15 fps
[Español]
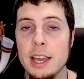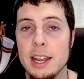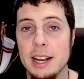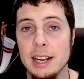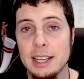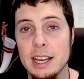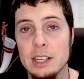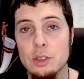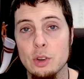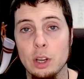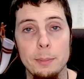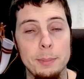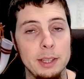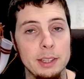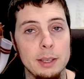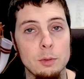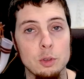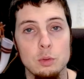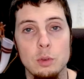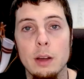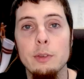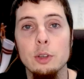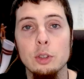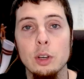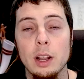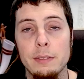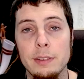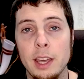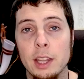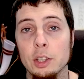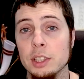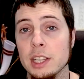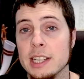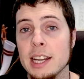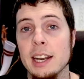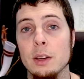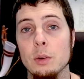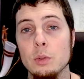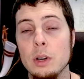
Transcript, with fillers: En el caso que pintemos una fotografía donde sale